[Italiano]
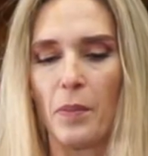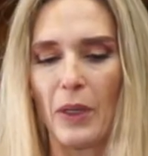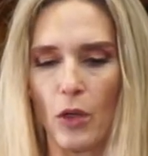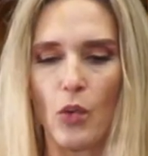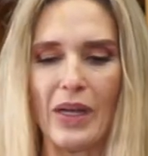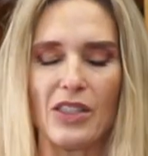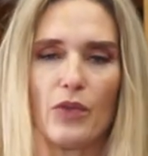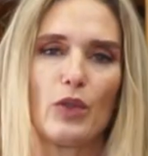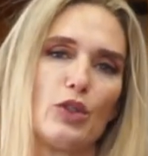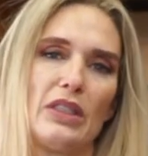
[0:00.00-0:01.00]
Per questo
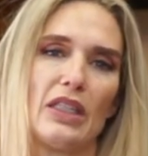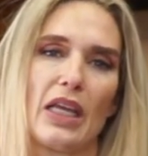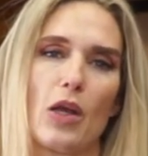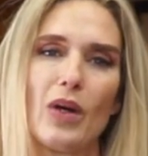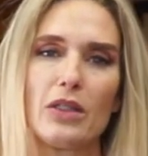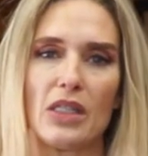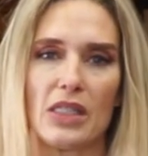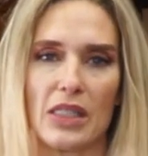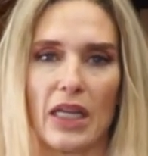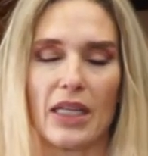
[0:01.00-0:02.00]
voglio dire che quando ti
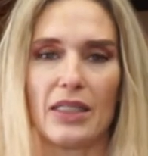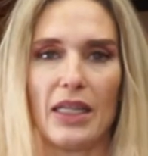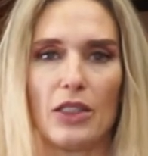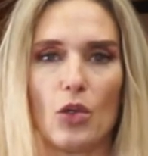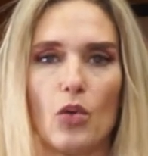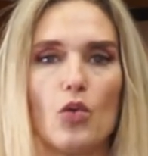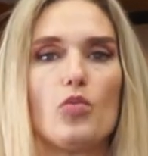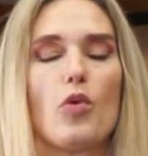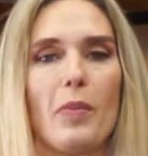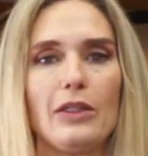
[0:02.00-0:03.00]
sta accadendo
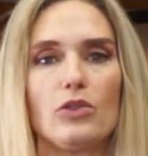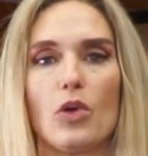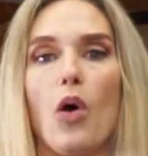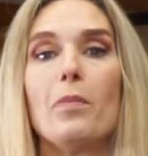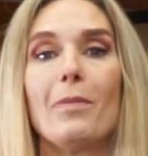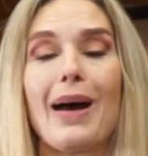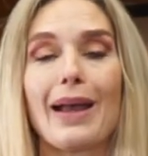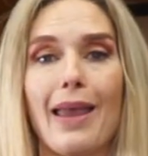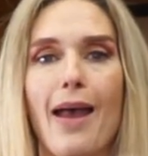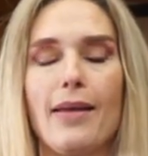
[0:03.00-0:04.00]
un momento
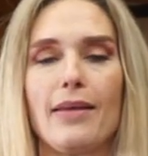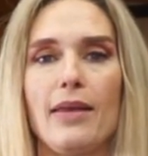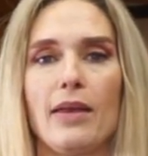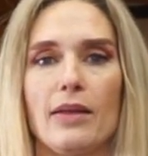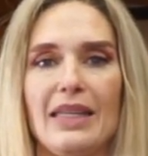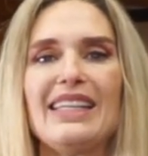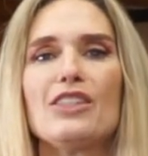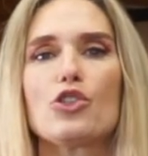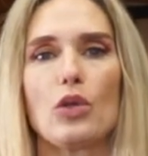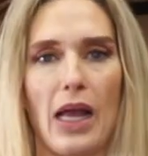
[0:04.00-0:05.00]
magari
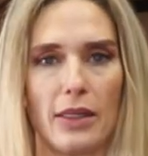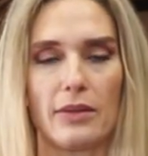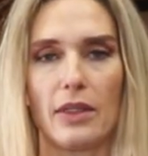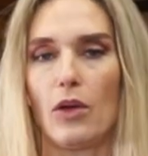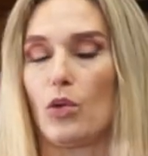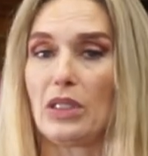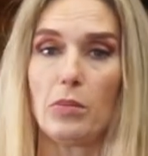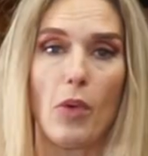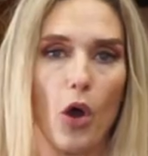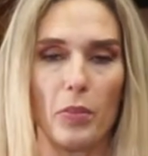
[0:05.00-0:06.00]
isolante o di
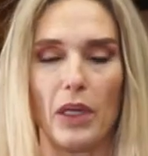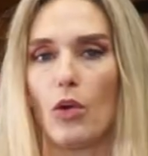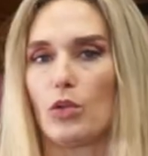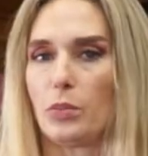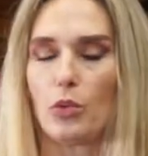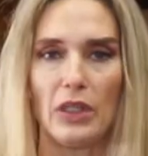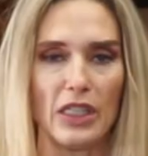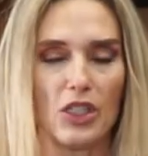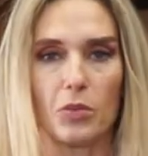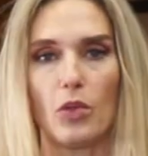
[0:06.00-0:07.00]
mobbing o di
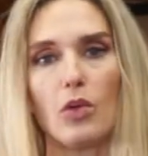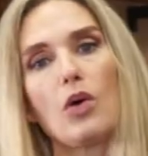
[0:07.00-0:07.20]
bullismo